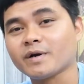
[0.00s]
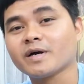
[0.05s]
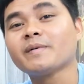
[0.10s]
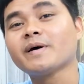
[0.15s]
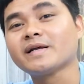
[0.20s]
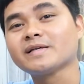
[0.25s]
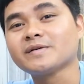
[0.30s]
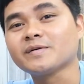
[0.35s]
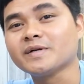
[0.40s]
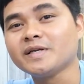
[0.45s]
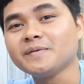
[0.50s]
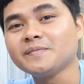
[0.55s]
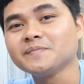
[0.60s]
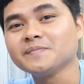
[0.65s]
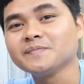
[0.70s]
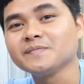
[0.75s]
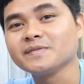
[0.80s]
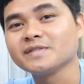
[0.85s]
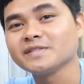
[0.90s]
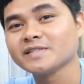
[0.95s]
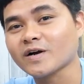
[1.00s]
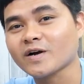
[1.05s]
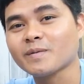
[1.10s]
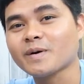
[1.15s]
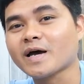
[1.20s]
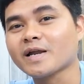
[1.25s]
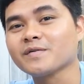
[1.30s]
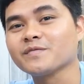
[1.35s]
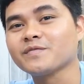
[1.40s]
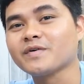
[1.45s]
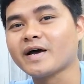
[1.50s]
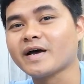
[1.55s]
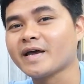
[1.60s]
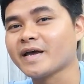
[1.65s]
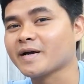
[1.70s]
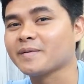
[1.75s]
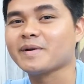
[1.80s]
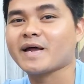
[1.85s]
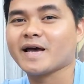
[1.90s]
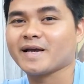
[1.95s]
ơn các bạn đã xem clip. Chào các bạn và
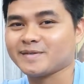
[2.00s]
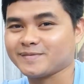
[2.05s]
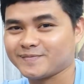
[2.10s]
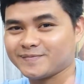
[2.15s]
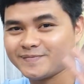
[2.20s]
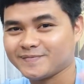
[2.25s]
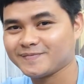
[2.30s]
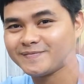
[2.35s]
hẹn gặp lại.